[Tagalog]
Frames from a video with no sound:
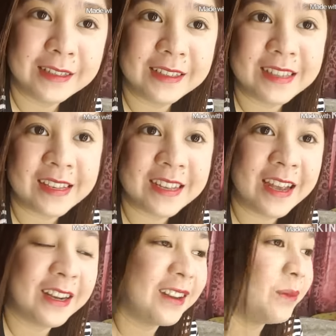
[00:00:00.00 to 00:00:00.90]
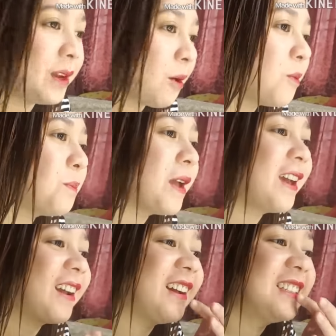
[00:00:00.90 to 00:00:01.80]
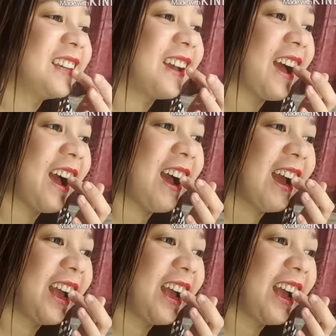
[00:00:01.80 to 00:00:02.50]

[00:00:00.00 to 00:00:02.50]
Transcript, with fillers: nagsasayang na naman akong pera kasi nga,